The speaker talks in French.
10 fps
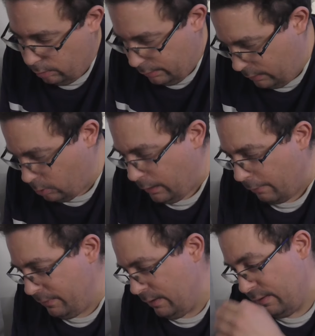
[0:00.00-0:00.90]
la,
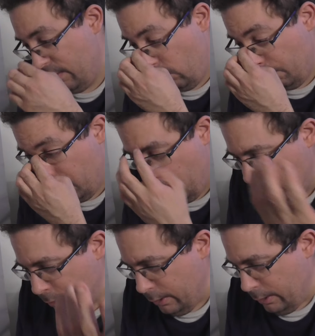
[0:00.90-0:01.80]
discographie, c'est tout
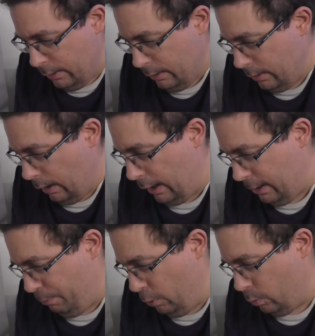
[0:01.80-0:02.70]
simplement à
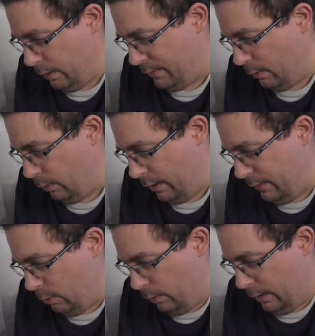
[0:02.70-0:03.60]
l'époque où, il
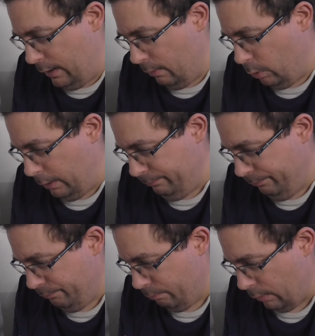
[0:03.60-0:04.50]
était, où il est la voix.
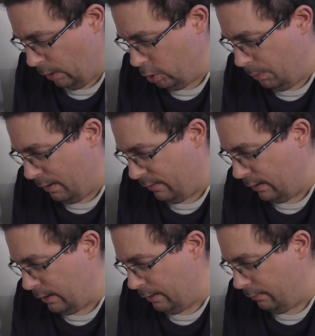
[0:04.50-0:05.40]
En
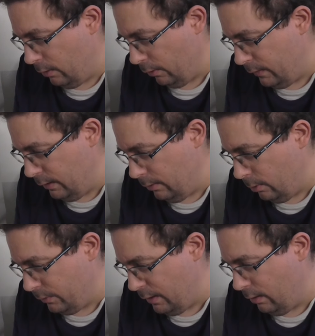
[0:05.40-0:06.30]
2007, il avait sorti
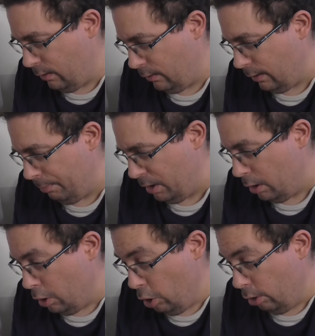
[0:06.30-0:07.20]
euh, le titre qui
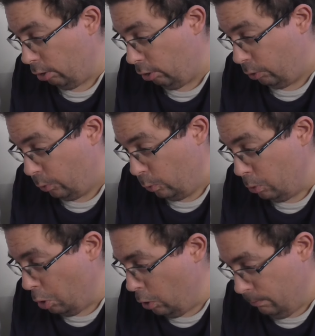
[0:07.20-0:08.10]
s'appelait C'est tout
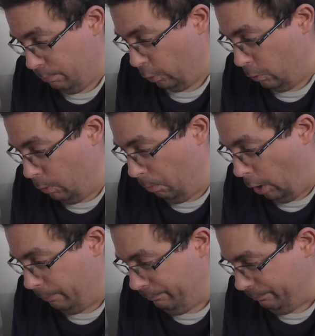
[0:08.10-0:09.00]
pour le
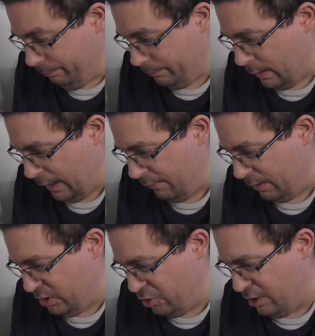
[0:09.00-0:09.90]
moment,
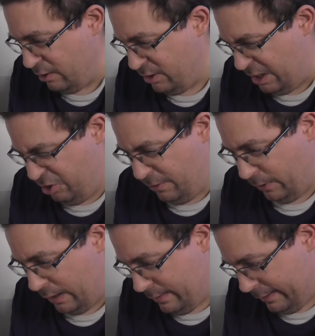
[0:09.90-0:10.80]
avec DJ, DJ
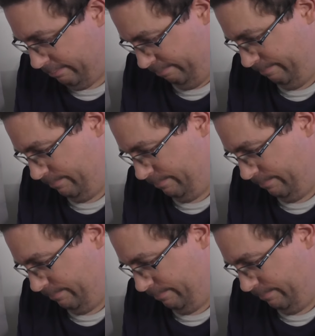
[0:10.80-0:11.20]
Fred.